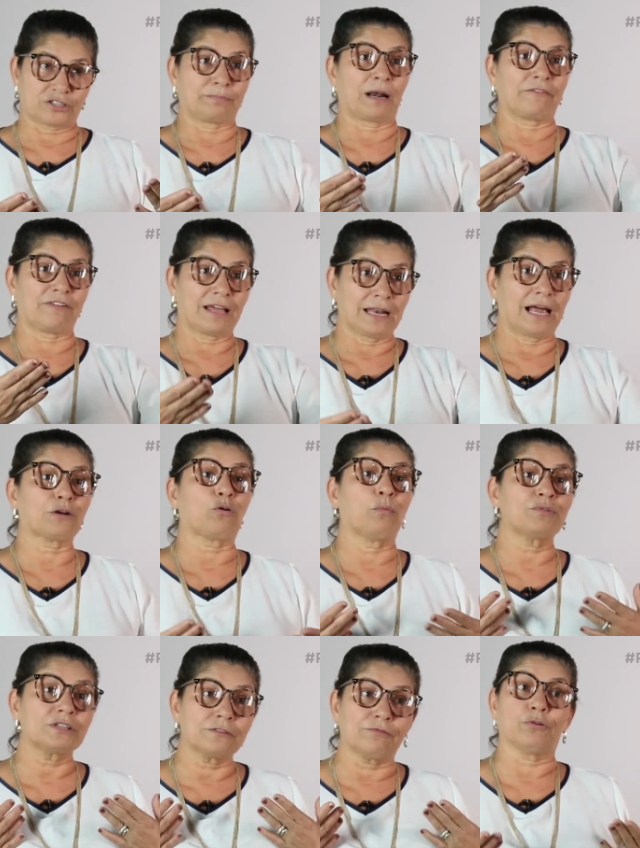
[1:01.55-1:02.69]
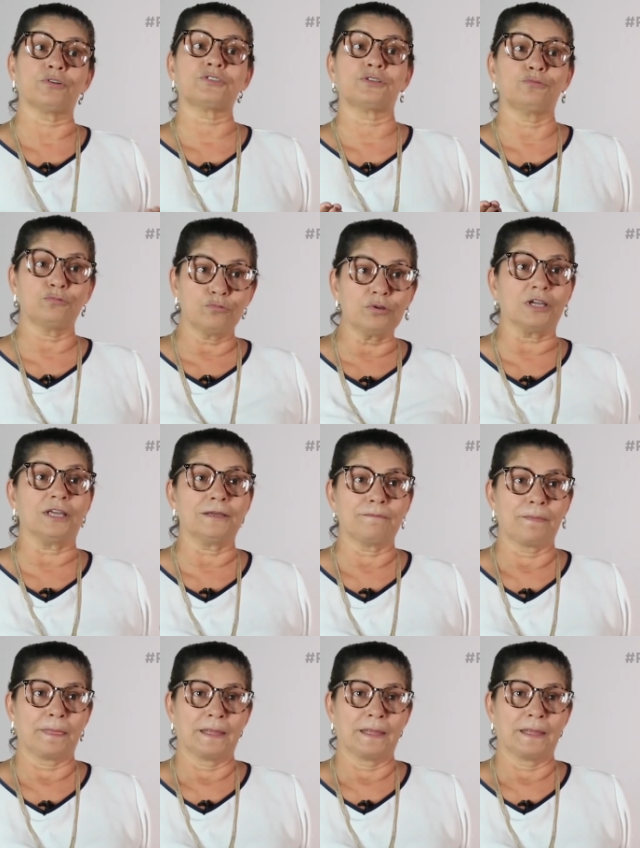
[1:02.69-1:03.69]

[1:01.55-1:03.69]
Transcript: para falar como se fosse um guri.